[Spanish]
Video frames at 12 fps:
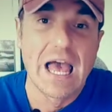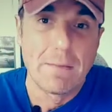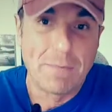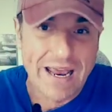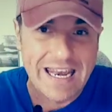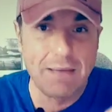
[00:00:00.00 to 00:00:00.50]

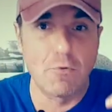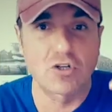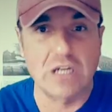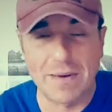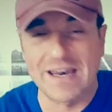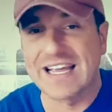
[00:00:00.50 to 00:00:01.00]

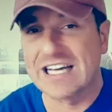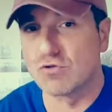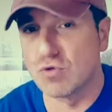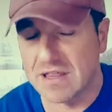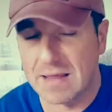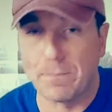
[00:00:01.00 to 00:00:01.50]
veremos a ver qué
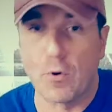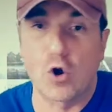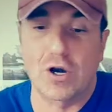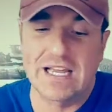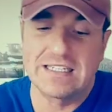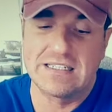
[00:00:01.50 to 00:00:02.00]
sucede
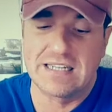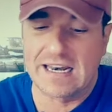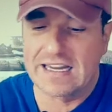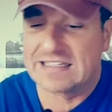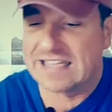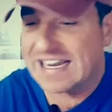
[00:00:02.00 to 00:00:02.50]
porque si se
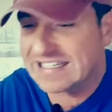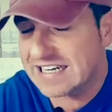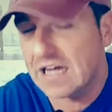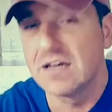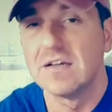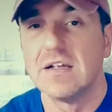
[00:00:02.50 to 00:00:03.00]

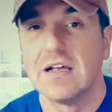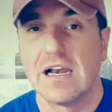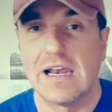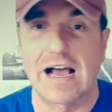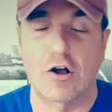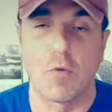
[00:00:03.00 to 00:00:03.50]
retrasa la